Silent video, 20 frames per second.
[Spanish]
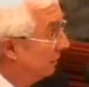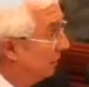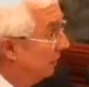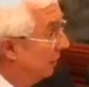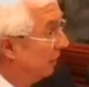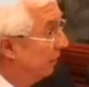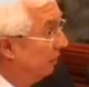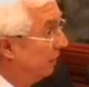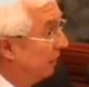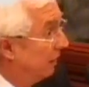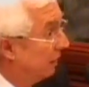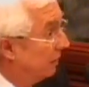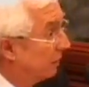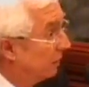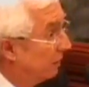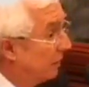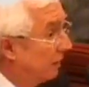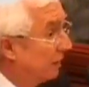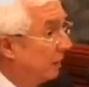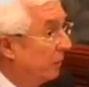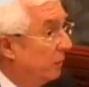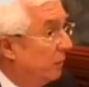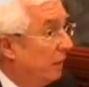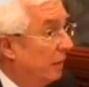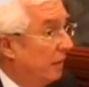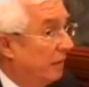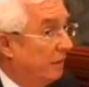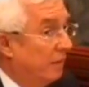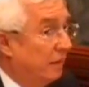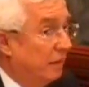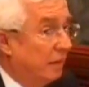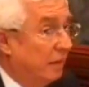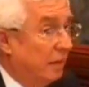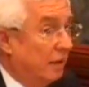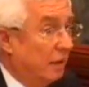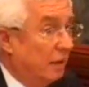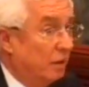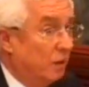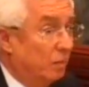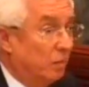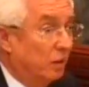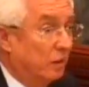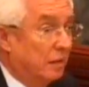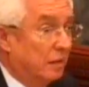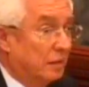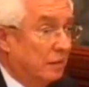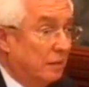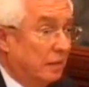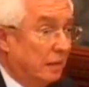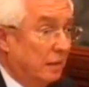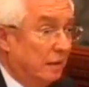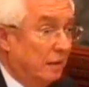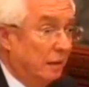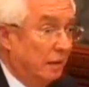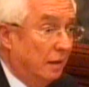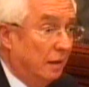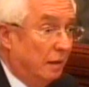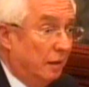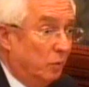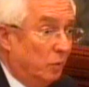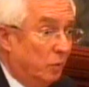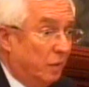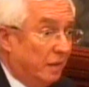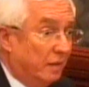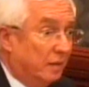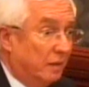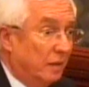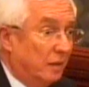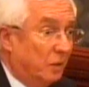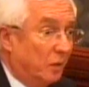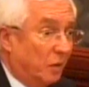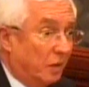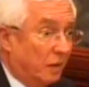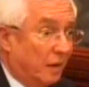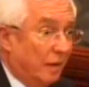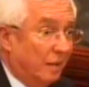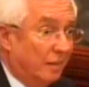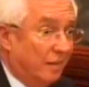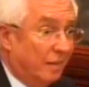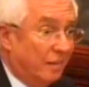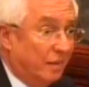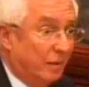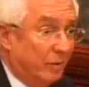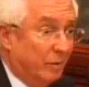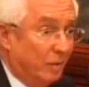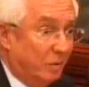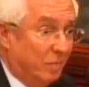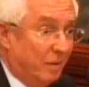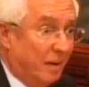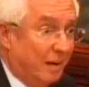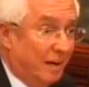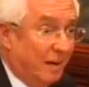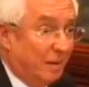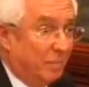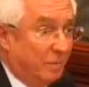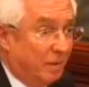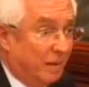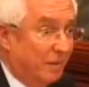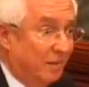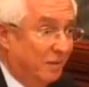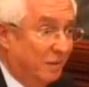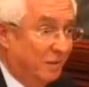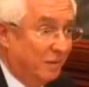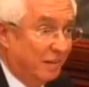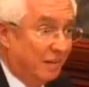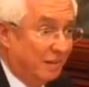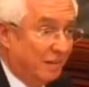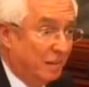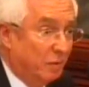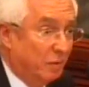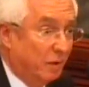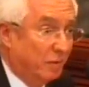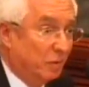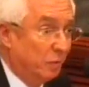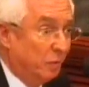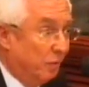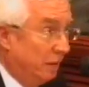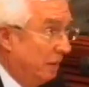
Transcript: El ministro se atrevió a decir que era como que si el whisky corriente se volviera a precios de sello azul,